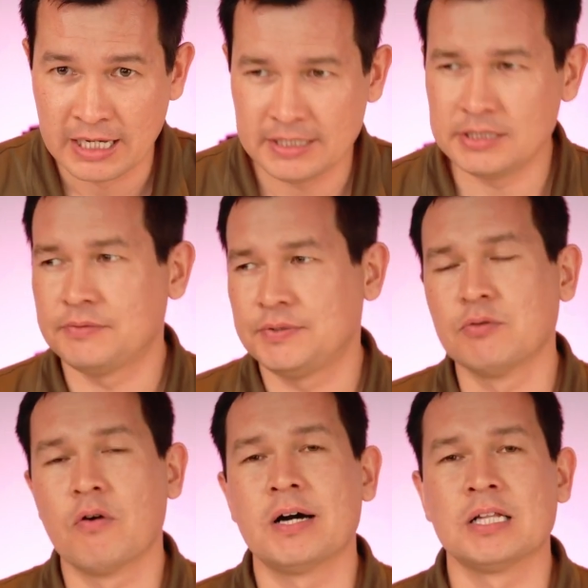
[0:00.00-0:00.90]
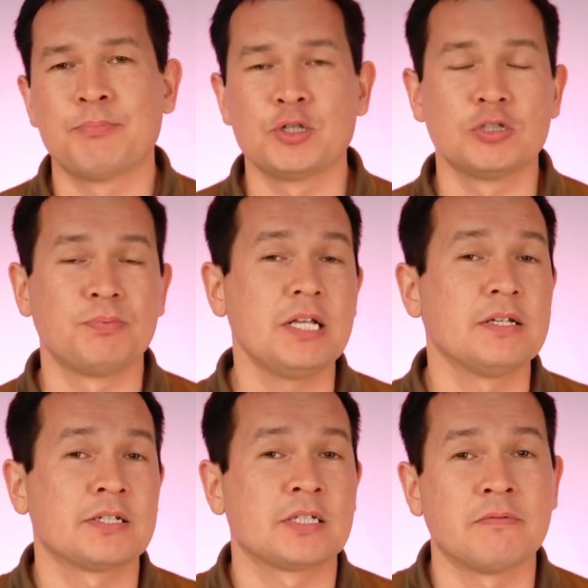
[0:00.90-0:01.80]
Из всего вала преступления
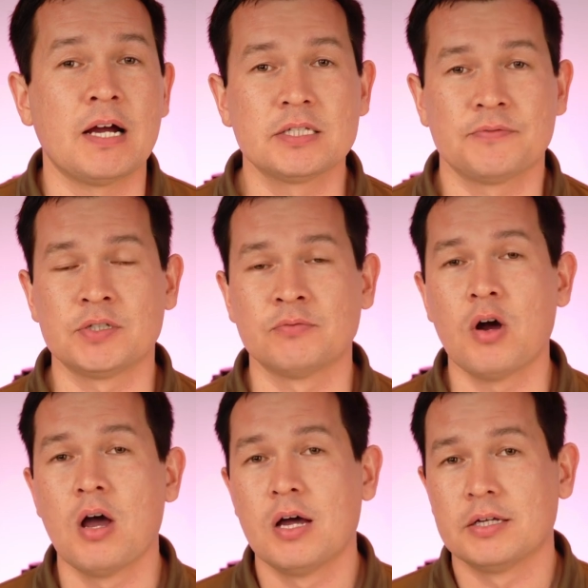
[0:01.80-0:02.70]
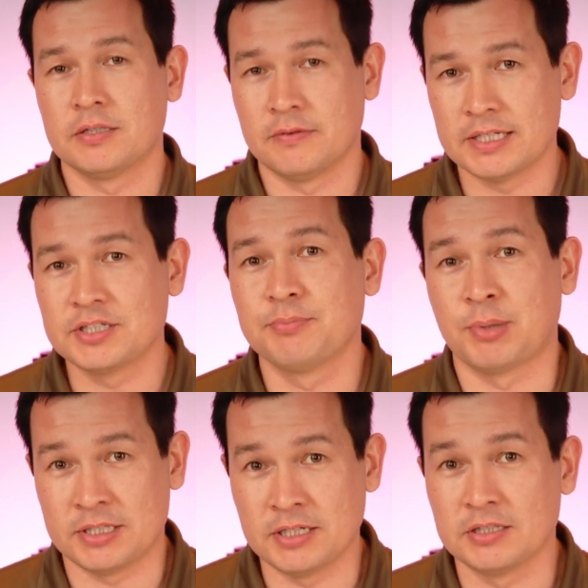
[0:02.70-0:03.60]
раскрывается всего
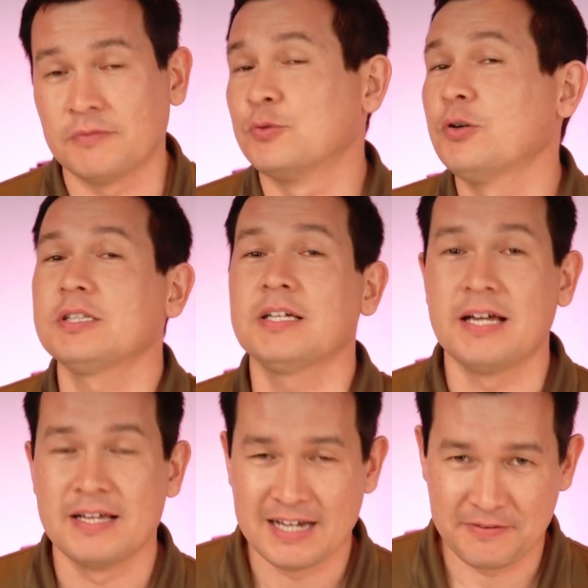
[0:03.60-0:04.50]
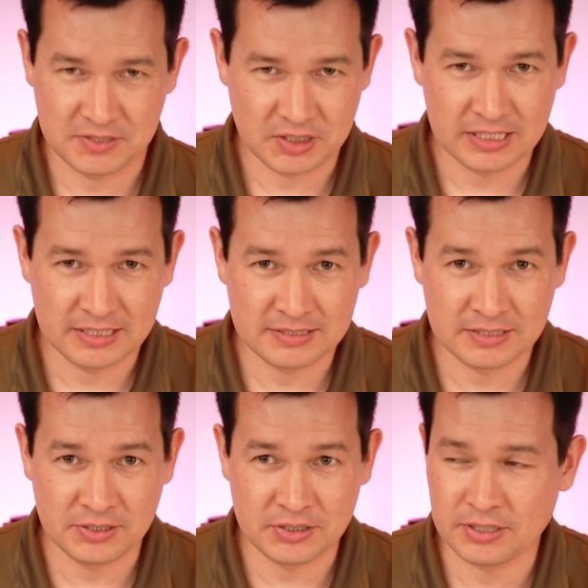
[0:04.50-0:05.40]
20%. Но это официальная
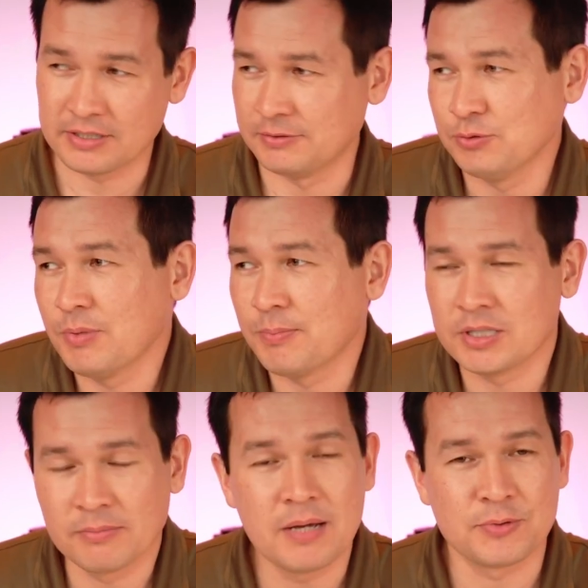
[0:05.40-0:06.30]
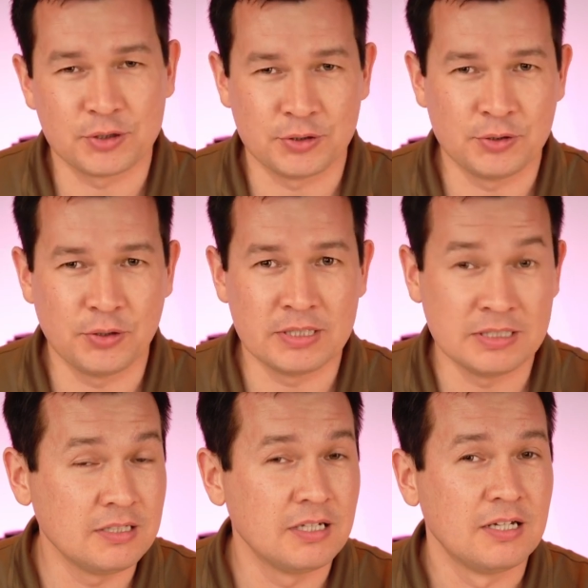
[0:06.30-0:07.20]
статистика. Ну мы понимаем, что ее
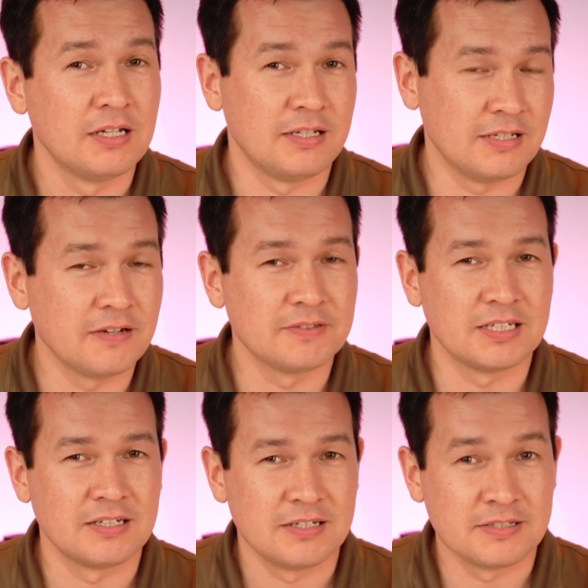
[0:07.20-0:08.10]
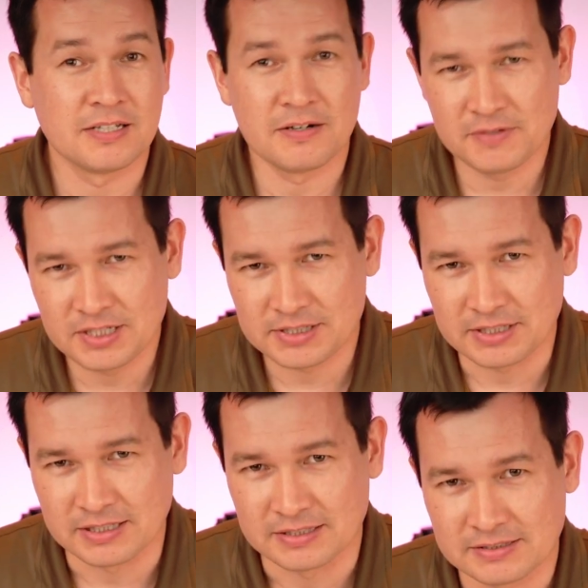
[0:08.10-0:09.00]
они явно
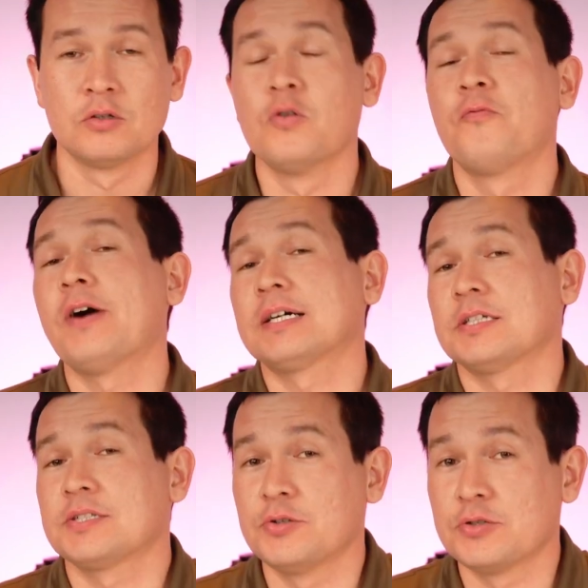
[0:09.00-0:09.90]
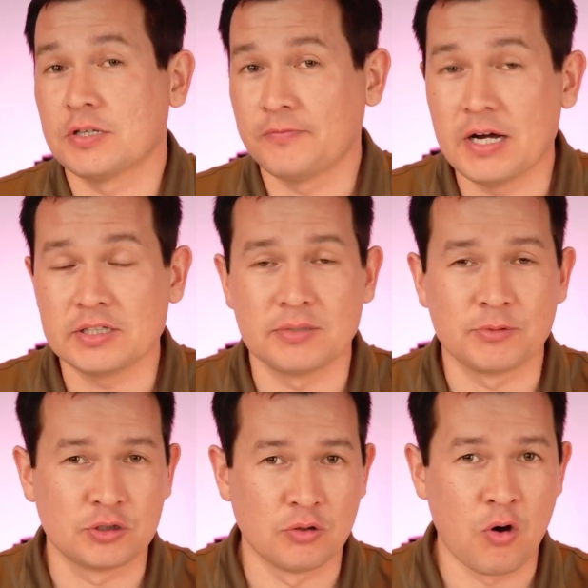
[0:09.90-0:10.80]
завысили. Но ну, факт остается фактом,
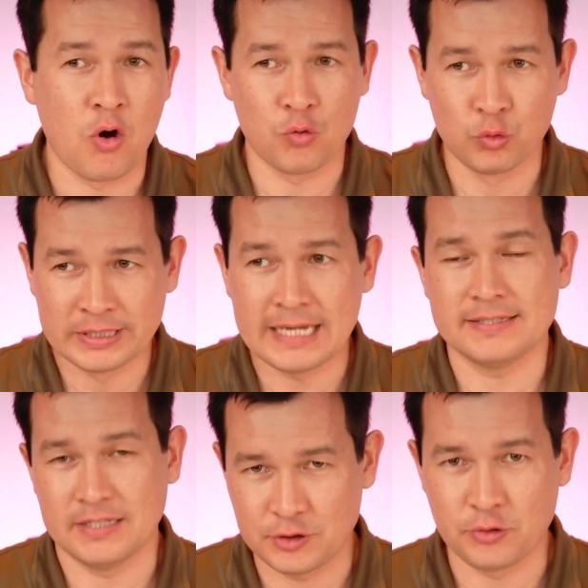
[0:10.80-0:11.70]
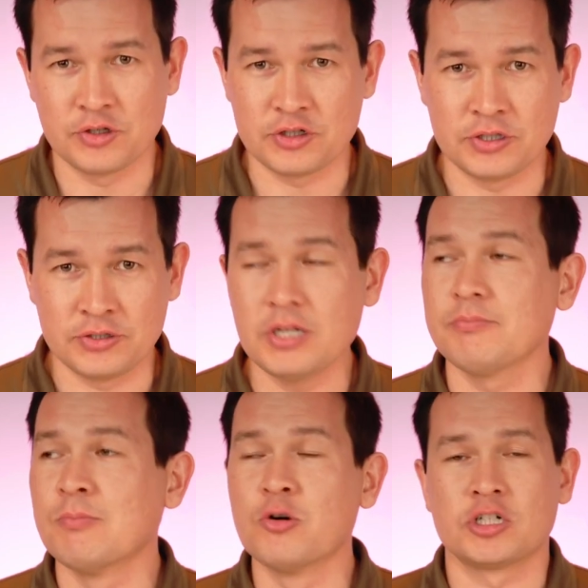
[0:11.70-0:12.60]
что у нас на сегодняшний день
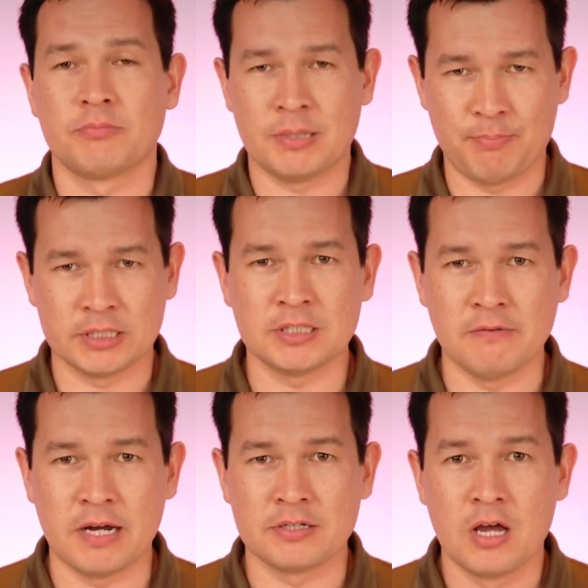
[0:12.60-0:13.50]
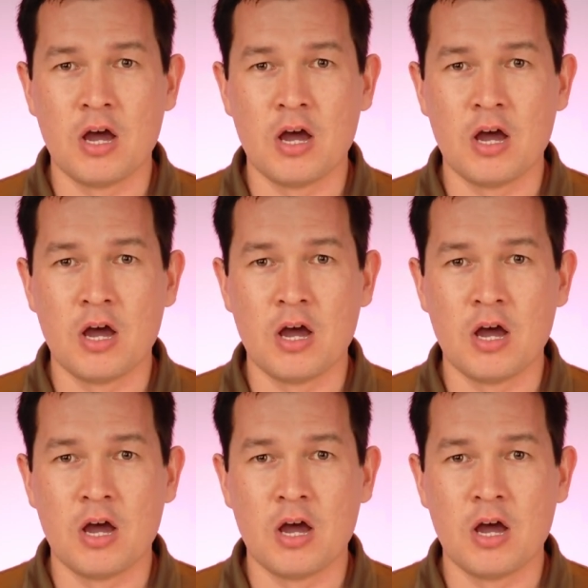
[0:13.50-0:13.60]
мы можем рапортовать,